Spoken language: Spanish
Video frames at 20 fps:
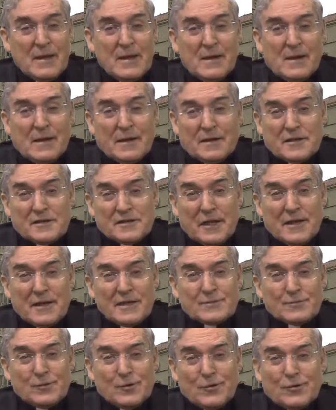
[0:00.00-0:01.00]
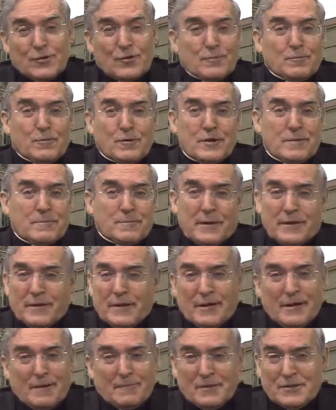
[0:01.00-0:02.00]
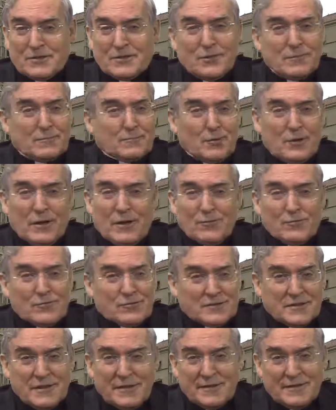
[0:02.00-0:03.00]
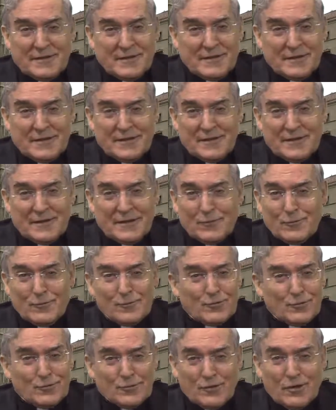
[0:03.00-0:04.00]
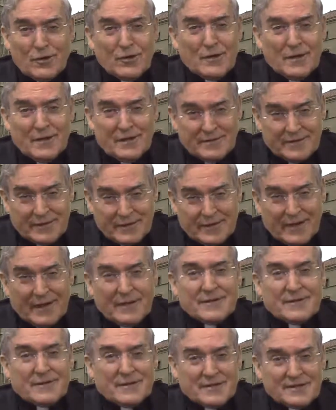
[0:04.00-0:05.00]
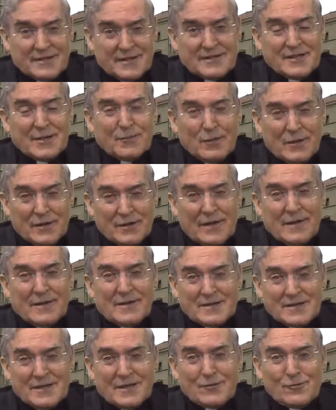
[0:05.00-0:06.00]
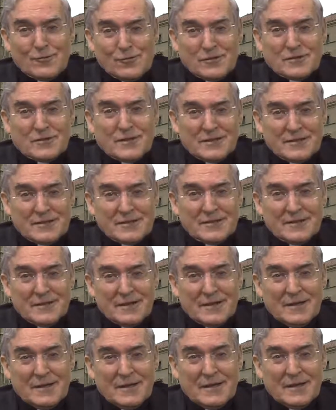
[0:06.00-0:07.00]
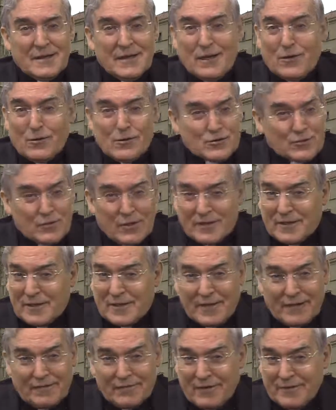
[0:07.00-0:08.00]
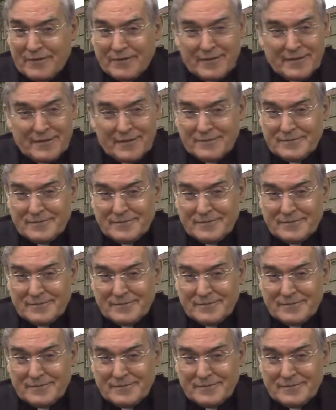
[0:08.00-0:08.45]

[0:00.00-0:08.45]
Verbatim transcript: El cristianismo no puede perder la pasión por la justicia en un mundo de tantas desigualdades injustas. Y no es una tarea fácil.